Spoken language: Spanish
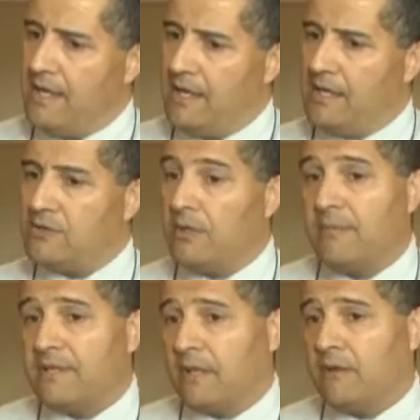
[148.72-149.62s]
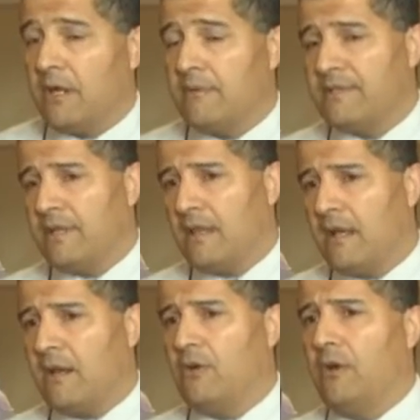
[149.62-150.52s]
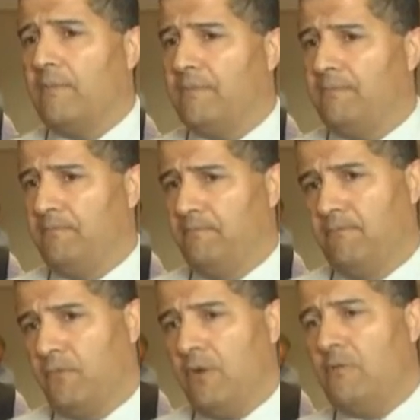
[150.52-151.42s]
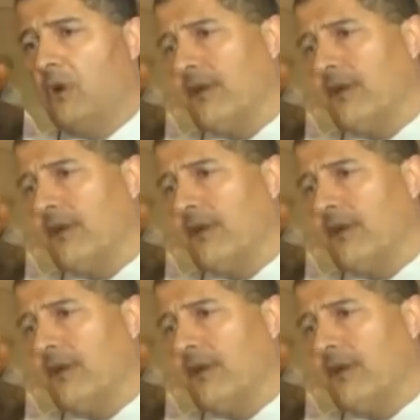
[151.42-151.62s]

ellos empezaron a representarnos, em, fuimos